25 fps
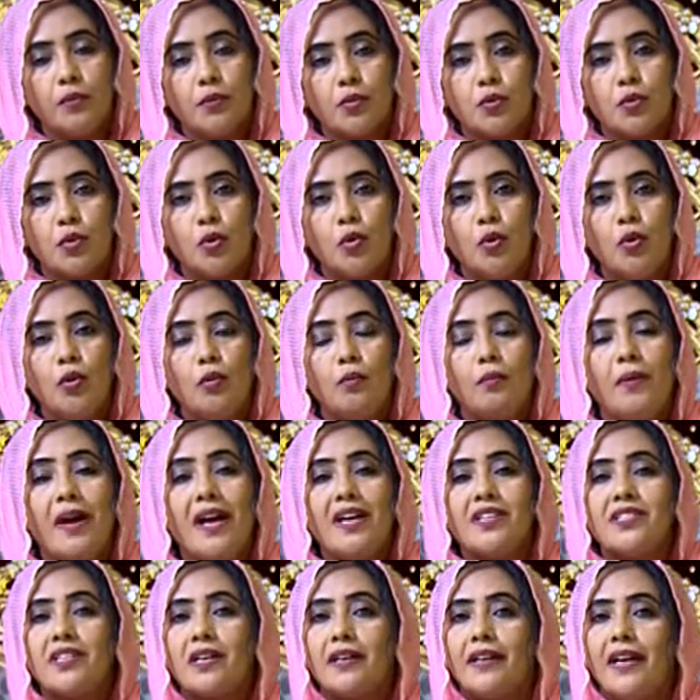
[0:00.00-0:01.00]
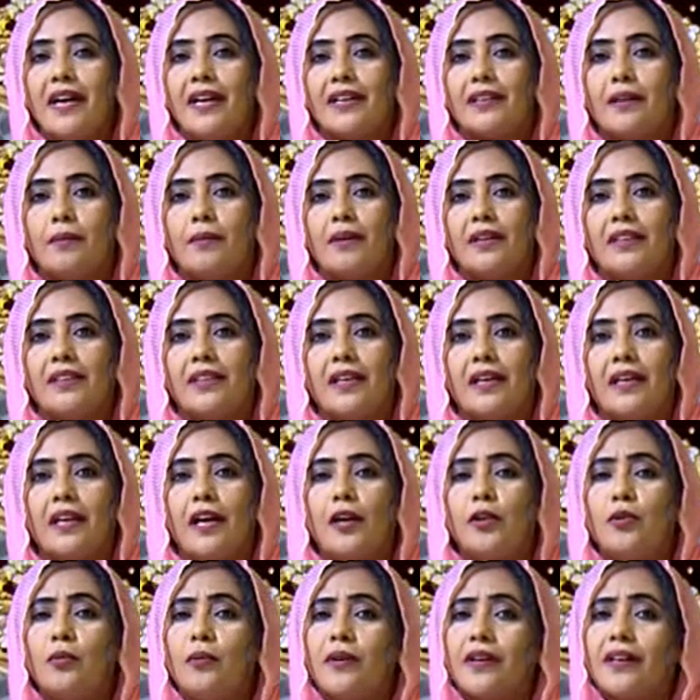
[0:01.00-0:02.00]
شغل ما عشان حاجه ماديه
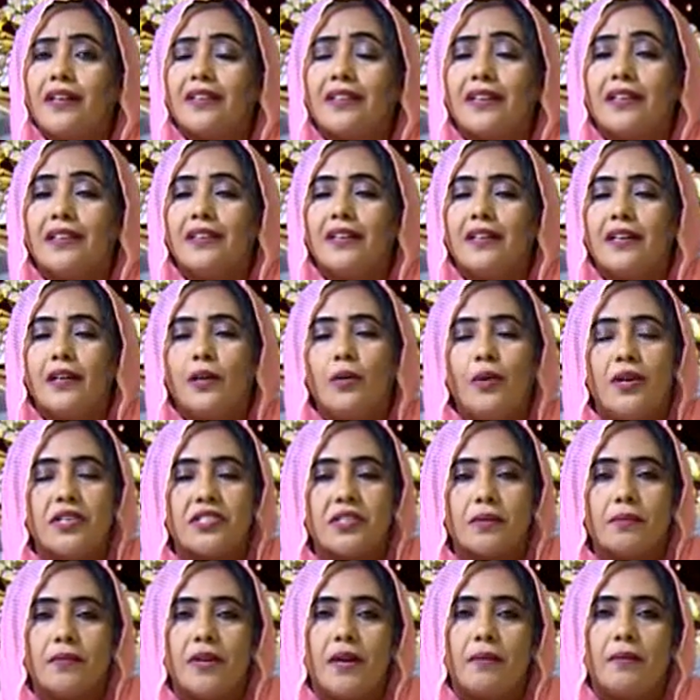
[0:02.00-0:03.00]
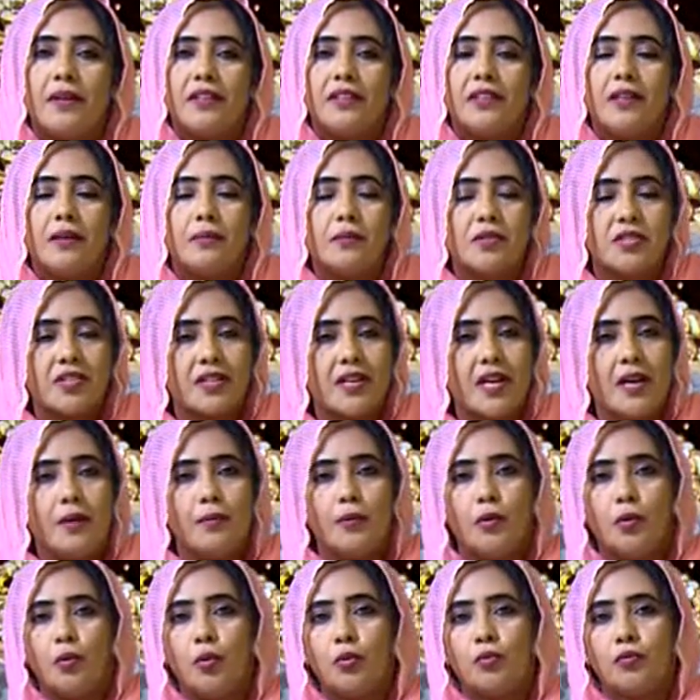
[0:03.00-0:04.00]
لانه مرات كثيره لو حسبناها ماديا بصراحه
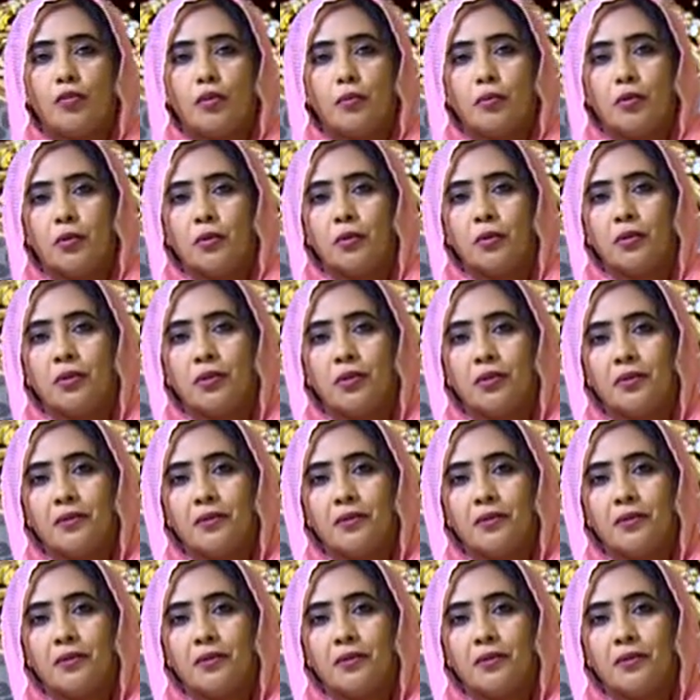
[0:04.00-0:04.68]
بنقعد في البيوت